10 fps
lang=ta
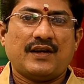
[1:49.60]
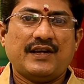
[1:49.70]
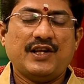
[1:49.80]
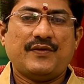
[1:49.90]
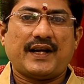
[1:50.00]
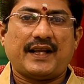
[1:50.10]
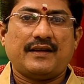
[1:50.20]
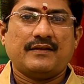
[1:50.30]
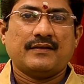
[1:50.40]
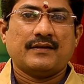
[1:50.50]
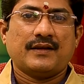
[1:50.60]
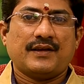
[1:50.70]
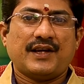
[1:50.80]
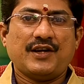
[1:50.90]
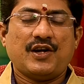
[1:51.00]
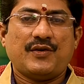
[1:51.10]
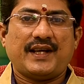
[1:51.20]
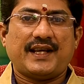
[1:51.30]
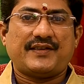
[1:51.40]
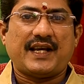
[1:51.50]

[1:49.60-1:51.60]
இதுவரை எங்களுடைய